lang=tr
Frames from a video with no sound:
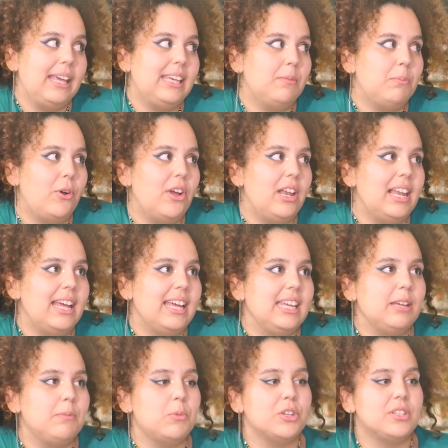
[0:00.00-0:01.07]
Peki böyle
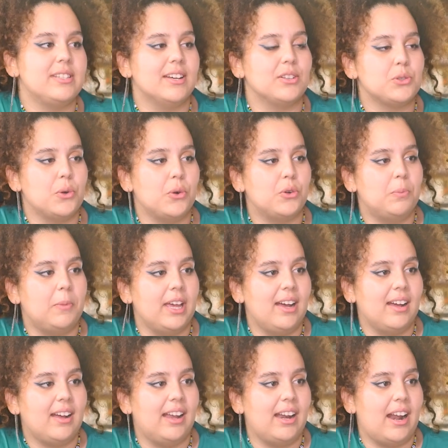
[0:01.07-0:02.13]
ilk böyle tiyatro
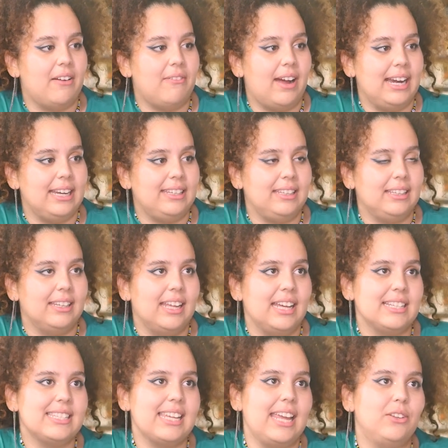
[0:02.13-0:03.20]
okumaya karar
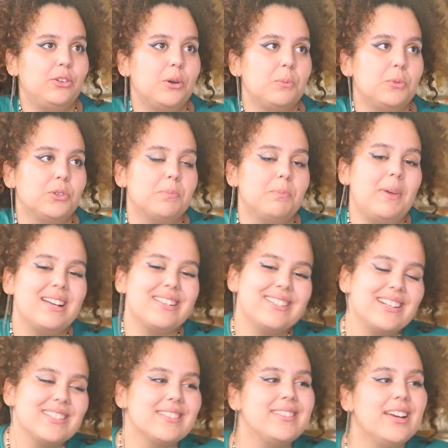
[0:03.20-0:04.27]
verdiğinde şey diyor muydun? Ben
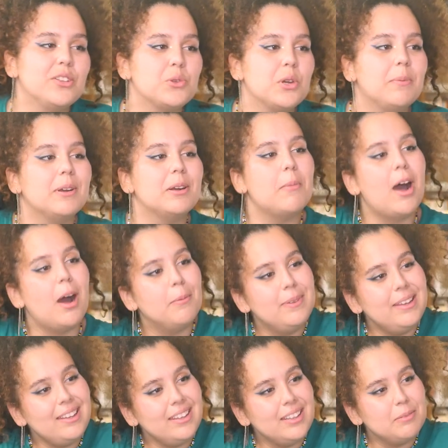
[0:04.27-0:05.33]
sadece tiyatro yaparım
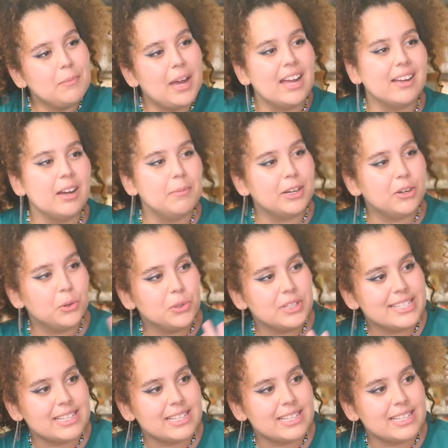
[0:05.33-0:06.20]
abi ben kamera önü